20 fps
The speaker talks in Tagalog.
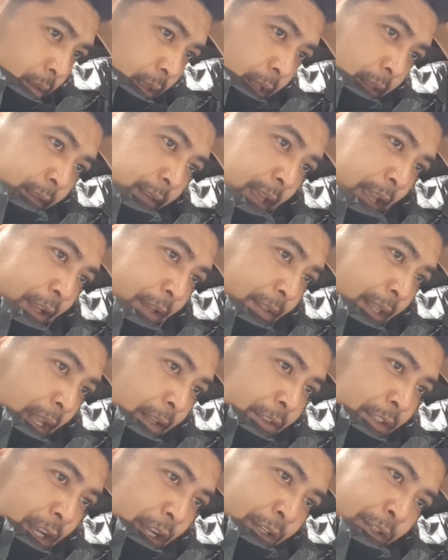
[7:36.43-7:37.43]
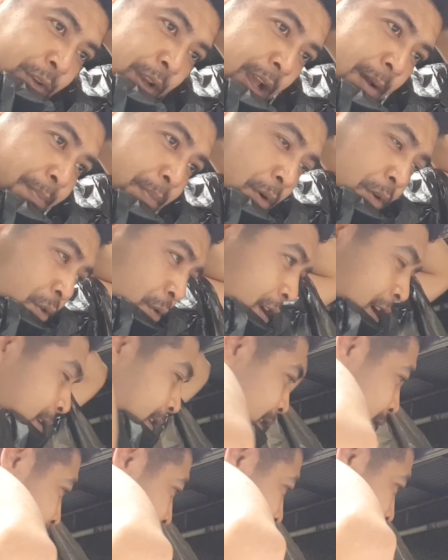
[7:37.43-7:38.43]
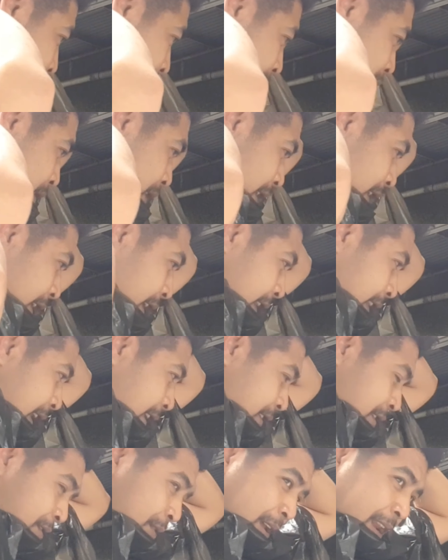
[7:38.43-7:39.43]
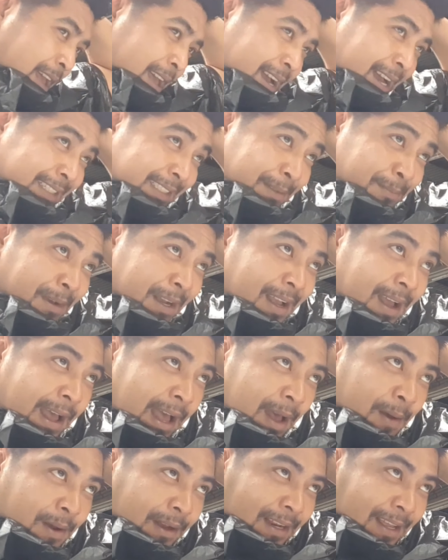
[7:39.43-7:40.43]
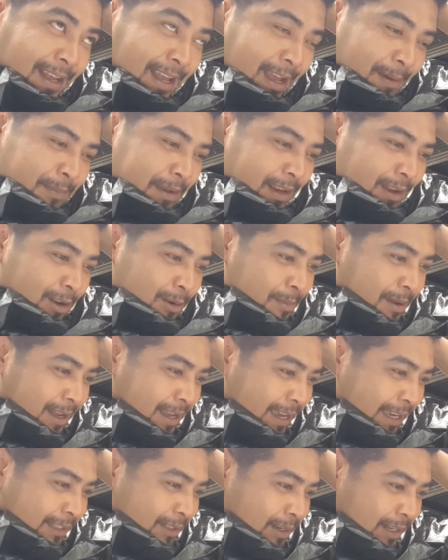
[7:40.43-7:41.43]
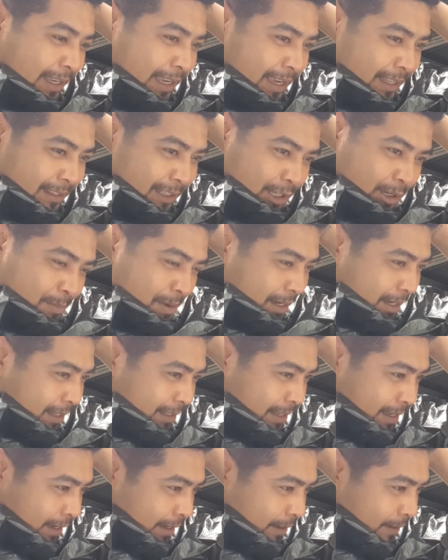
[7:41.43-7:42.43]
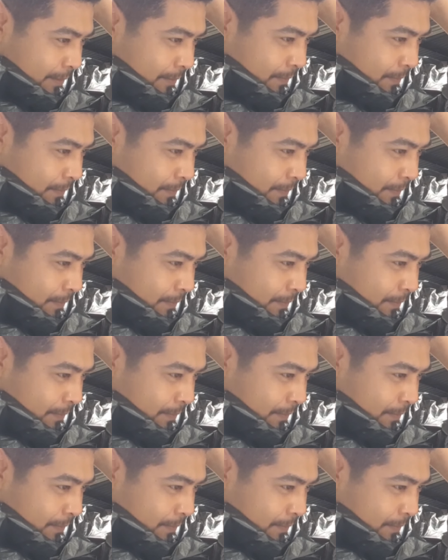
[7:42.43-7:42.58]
Antay, tansyahin nyo lang po yung, yung kamay ko nakikita nyo. Wala kasing maghahawak ng camera ko mga idol kaya hindi nyo makita eh.